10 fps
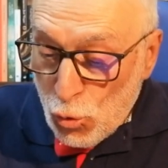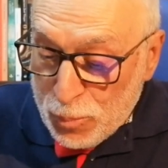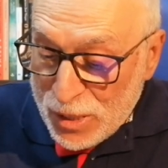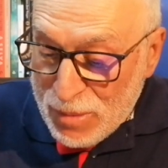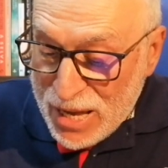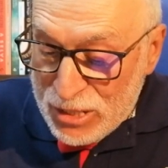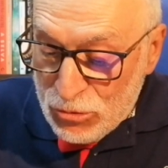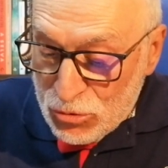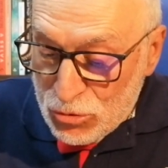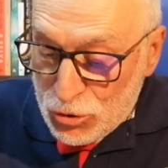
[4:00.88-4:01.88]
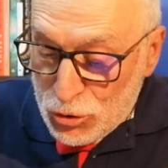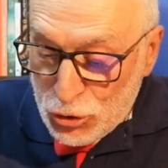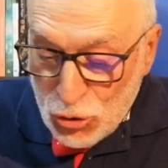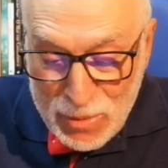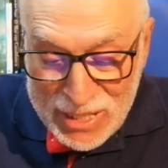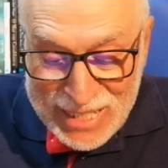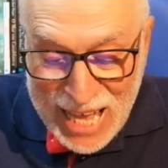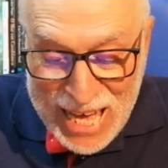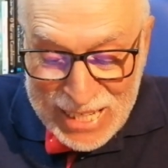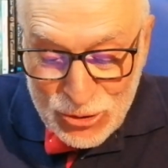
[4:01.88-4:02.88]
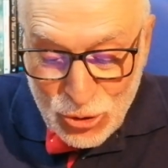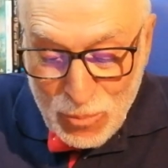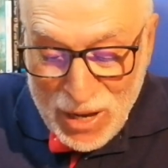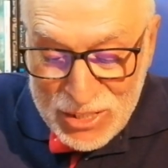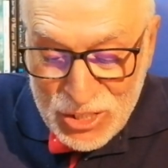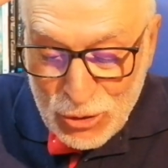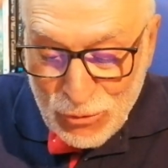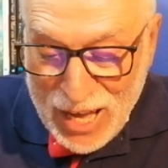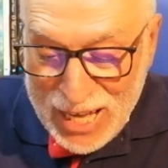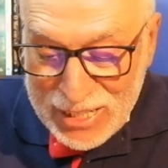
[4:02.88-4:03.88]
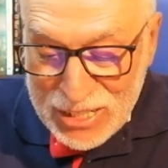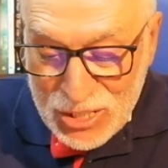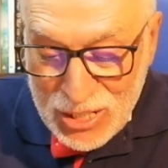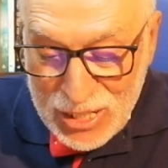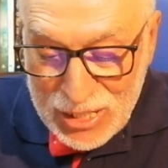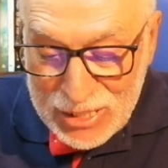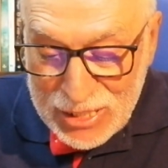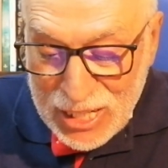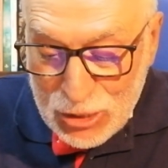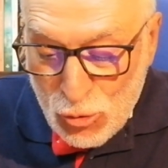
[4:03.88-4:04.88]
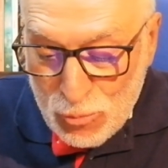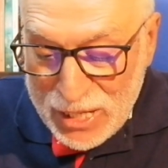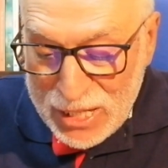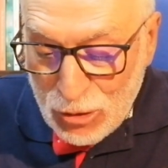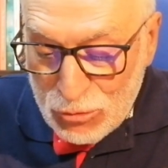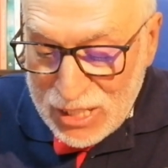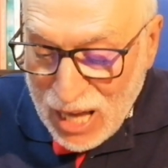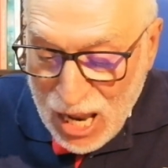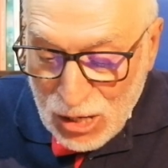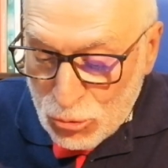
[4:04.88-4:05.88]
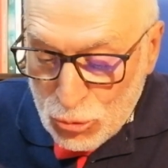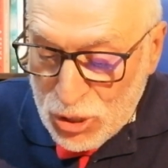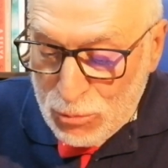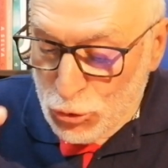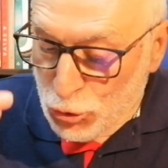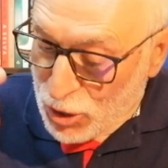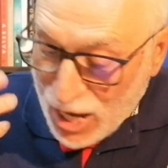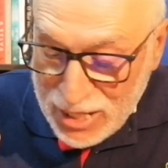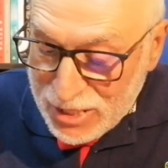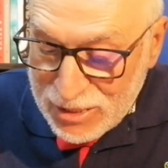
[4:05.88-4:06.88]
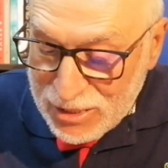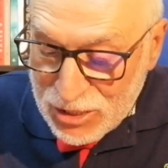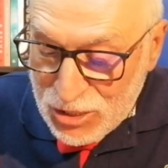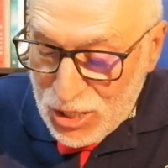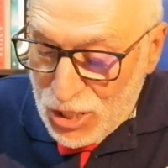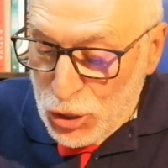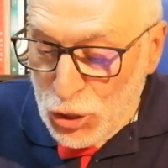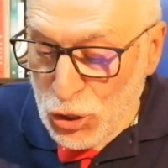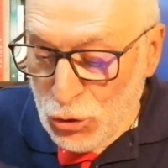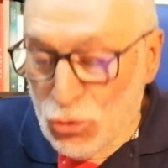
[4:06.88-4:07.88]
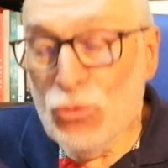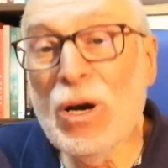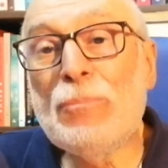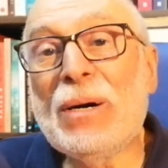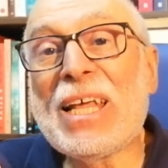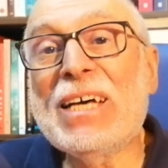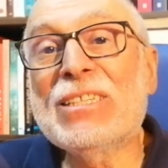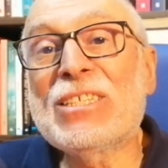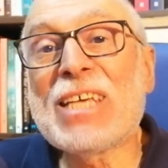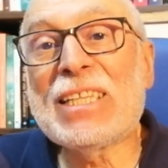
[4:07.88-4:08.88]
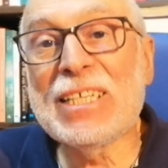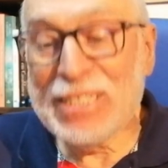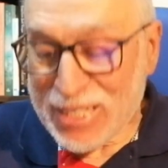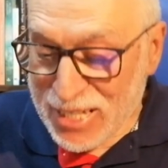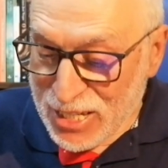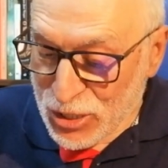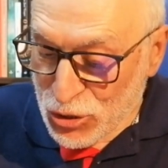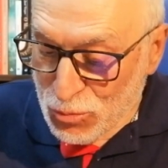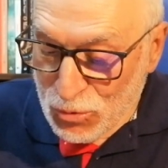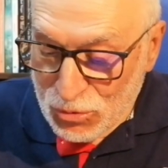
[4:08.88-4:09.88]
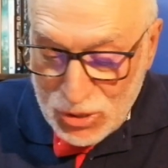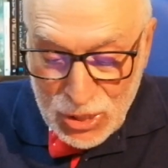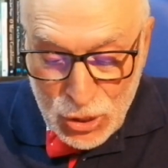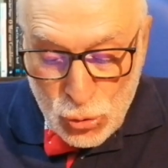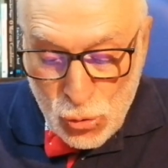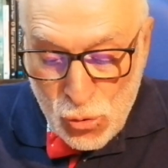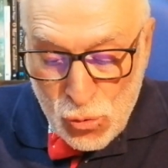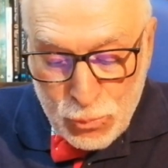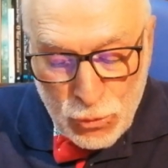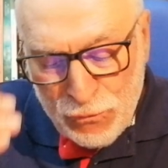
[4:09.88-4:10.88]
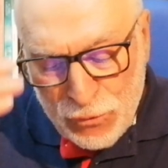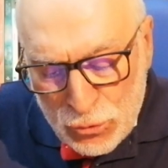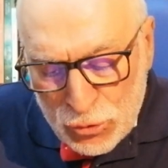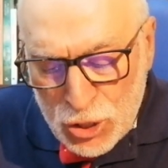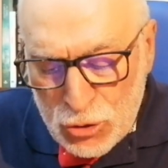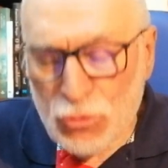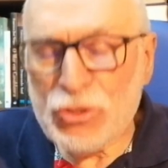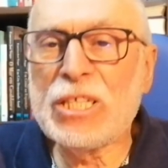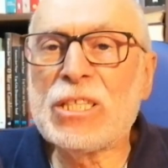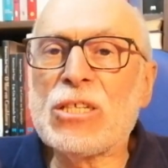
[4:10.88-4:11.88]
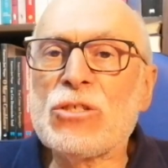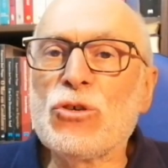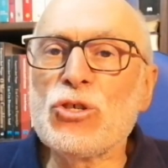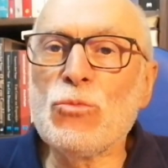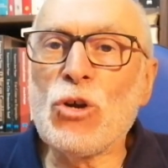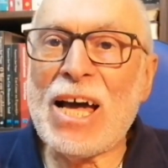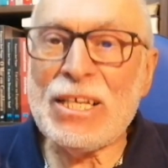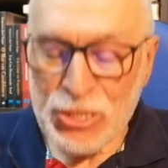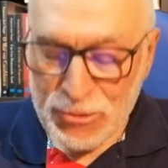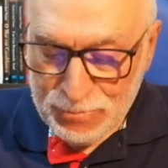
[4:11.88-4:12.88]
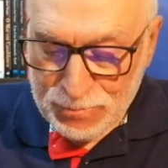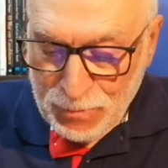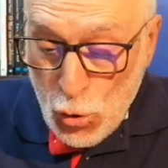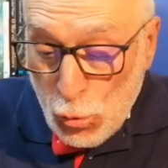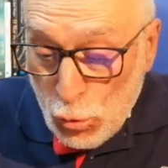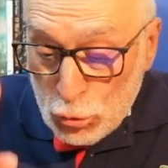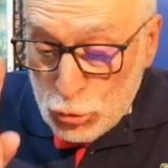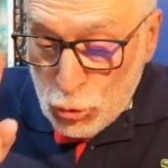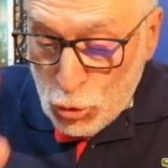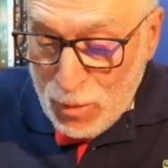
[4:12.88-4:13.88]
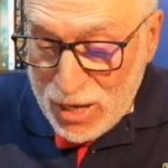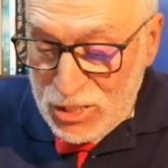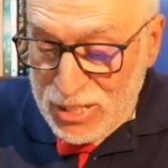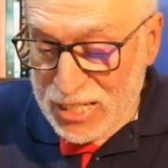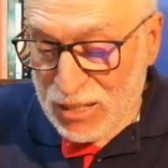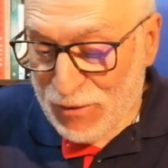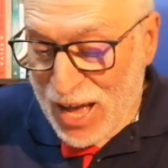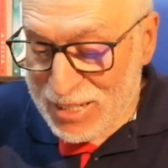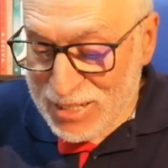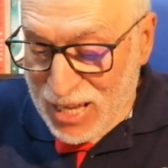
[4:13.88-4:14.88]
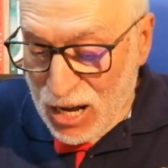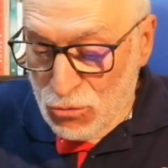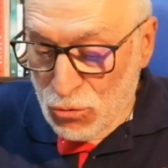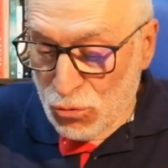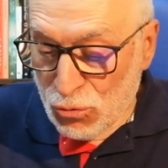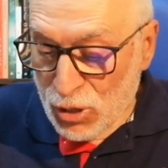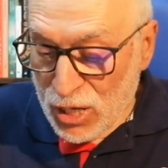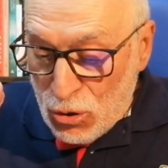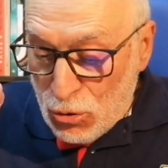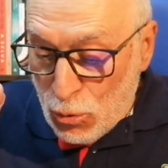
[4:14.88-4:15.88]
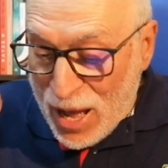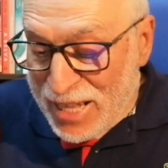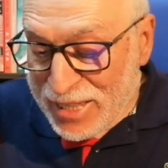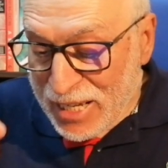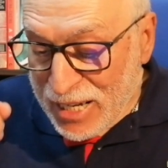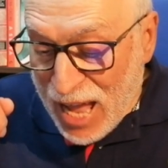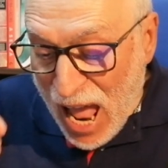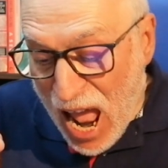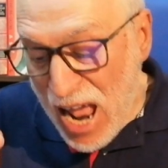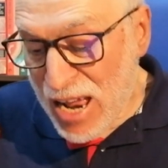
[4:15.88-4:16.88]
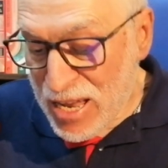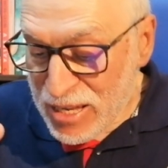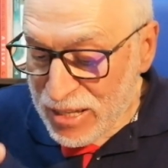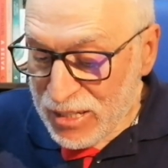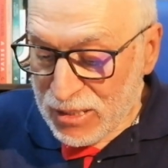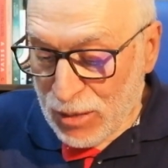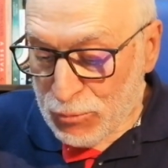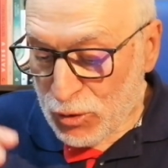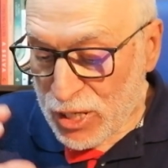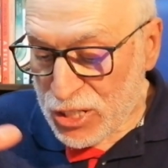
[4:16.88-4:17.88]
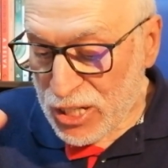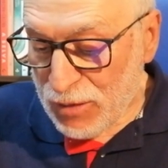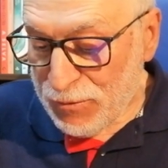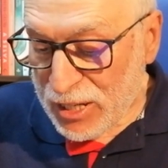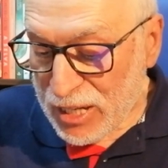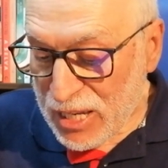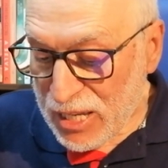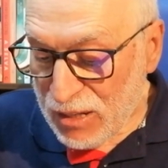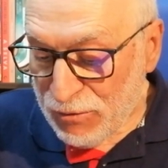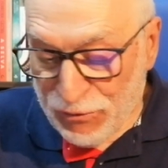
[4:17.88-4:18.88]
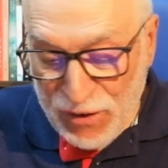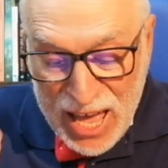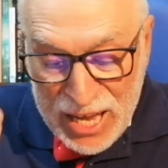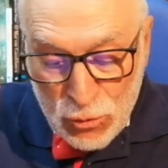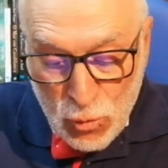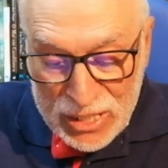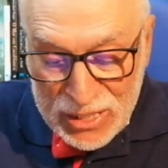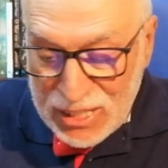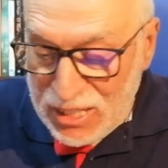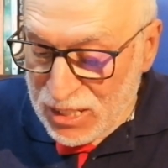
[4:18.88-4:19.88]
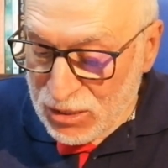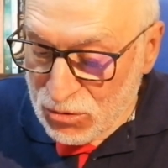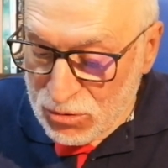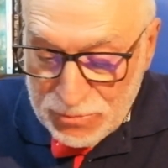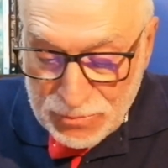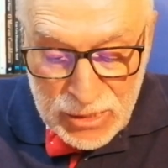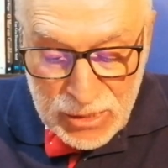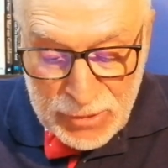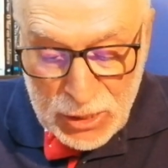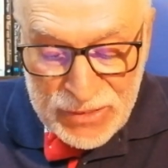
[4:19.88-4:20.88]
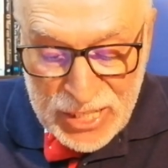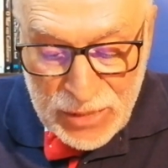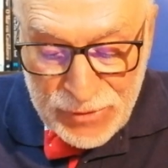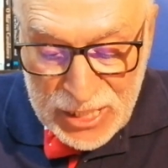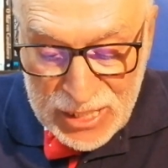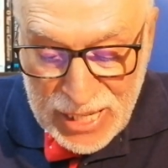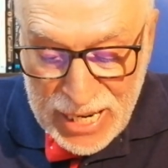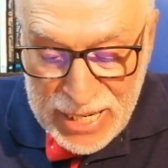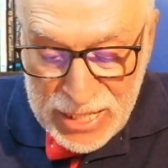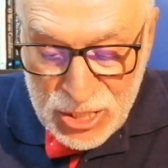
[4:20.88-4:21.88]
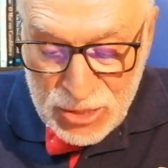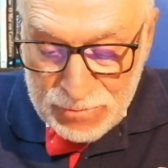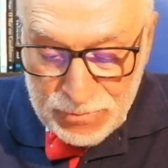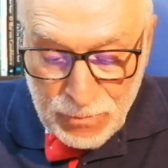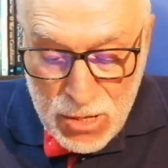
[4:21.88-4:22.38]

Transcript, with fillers: O primeiro de uma série de romances e novelas que combinam diálogos emocionantes e um aparente ceticismo com profundas considerações morais. Outros romances desta fase são o, o Antique Hay, que em português significaria Fé no Antigo, de 1923,